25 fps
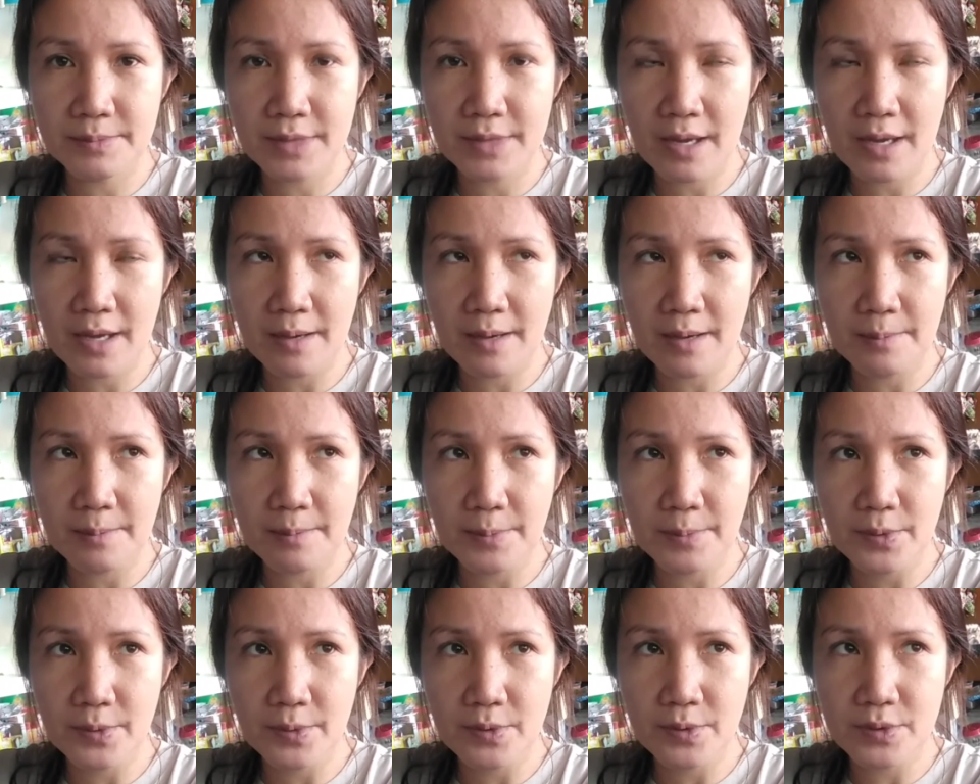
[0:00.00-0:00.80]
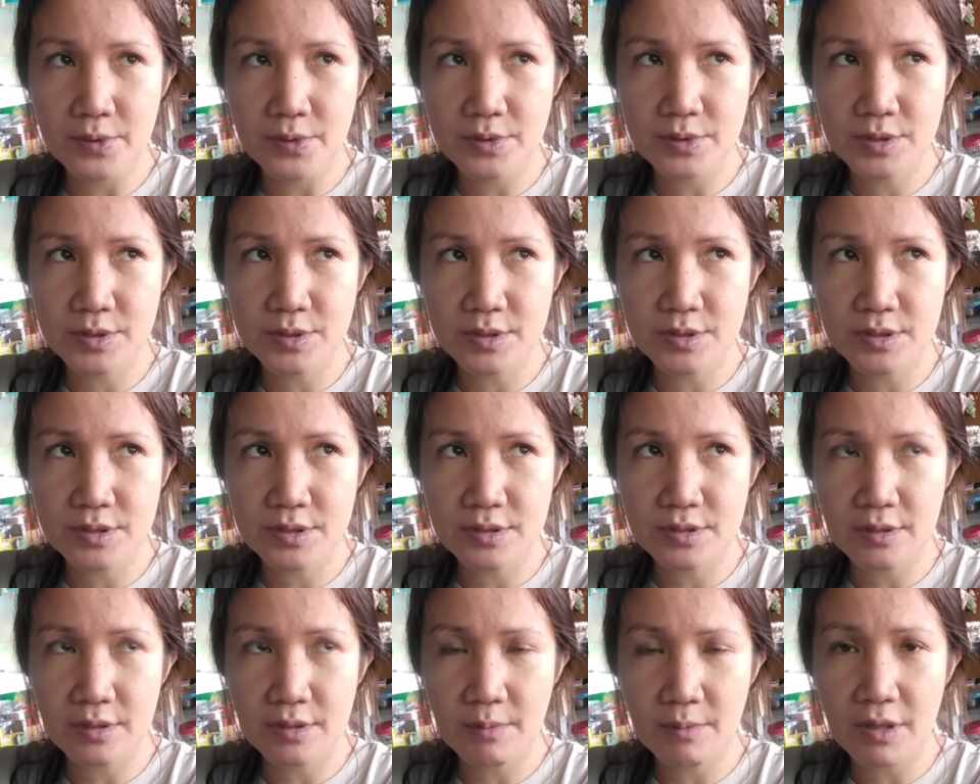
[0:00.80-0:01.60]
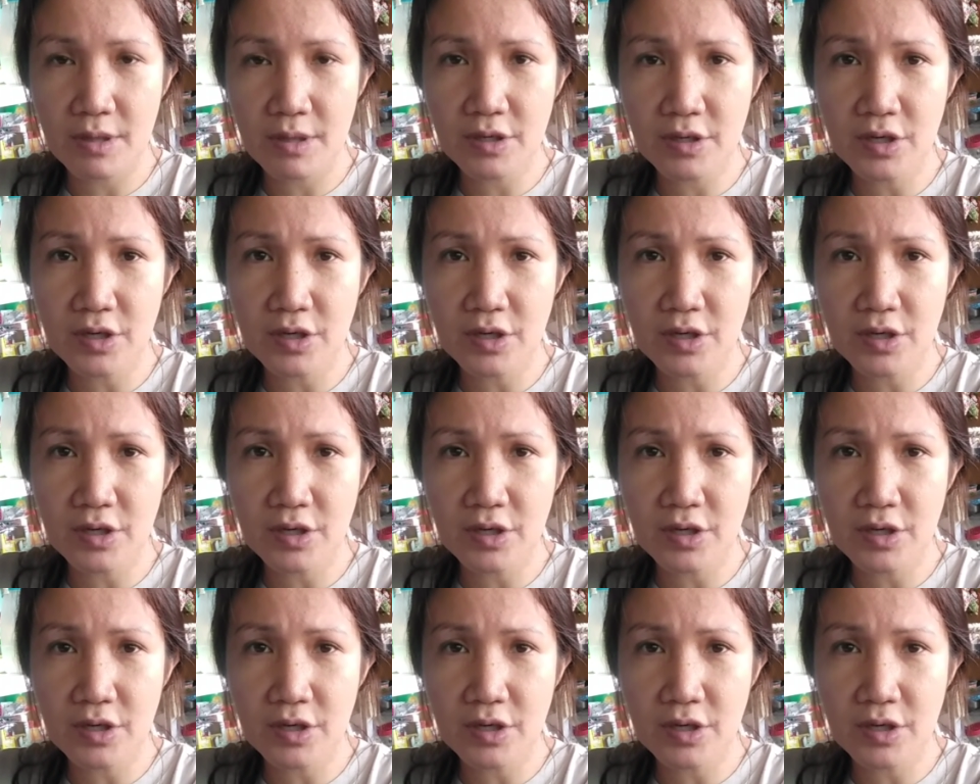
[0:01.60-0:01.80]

tapos ang mahal